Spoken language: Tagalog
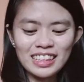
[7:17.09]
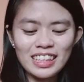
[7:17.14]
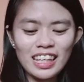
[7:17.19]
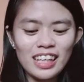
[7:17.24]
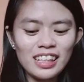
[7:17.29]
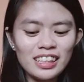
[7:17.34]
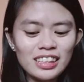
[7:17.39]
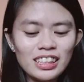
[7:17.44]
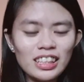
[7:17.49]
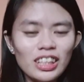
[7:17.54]

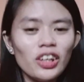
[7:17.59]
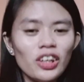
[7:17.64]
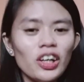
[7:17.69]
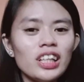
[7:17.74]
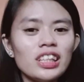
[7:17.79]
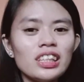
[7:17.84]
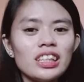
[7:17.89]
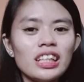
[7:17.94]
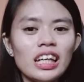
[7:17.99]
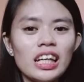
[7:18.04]
Thank you,
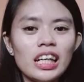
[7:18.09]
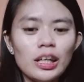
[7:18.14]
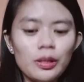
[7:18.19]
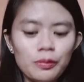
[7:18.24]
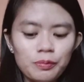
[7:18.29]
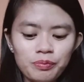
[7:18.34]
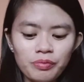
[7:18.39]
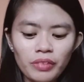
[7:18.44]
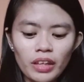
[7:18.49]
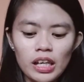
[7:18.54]

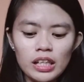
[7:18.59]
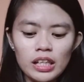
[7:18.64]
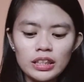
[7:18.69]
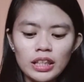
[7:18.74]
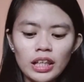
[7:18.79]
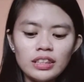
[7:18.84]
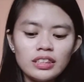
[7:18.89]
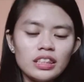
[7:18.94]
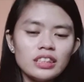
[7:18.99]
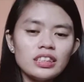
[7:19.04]
ate.
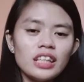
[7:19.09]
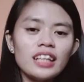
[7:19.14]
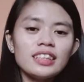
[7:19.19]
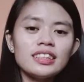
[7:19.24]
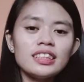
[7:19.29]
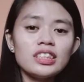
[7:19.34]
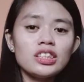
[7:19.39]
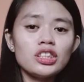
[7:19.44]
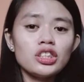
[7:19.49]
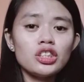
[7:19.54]
Tapos,
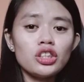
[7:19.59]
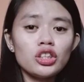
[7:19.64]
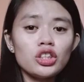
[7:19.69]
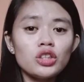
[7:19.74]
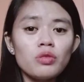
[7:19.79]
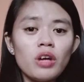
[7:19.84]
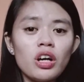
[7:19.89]
next is si Joshua